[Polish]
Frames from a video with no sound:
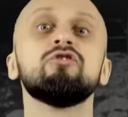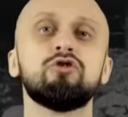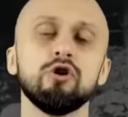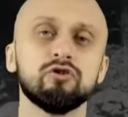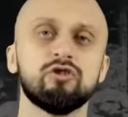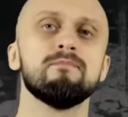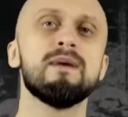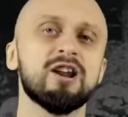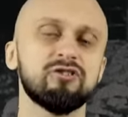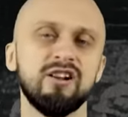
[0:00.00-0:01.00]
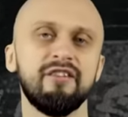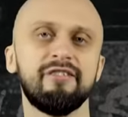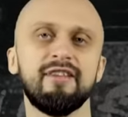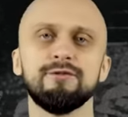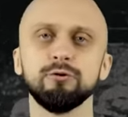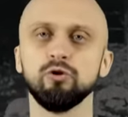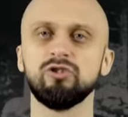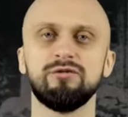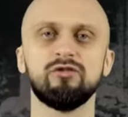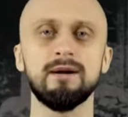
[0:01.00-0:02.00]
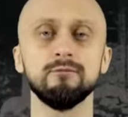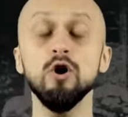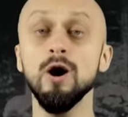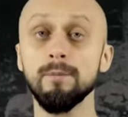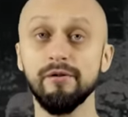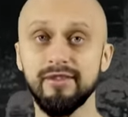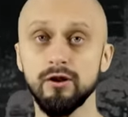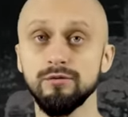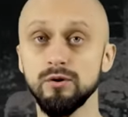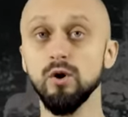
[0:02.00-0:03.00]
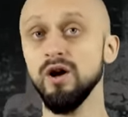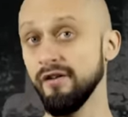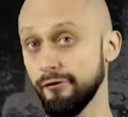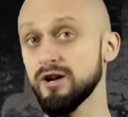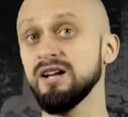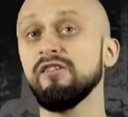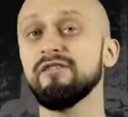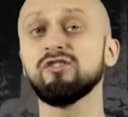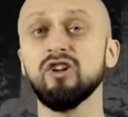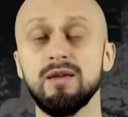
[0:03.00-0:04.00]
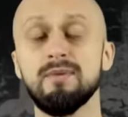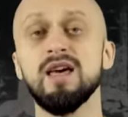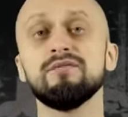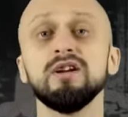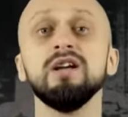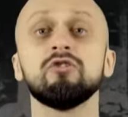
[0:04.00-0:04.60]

George Marshall z zawodu szef sztabu postanowił zorganizować takie manewry,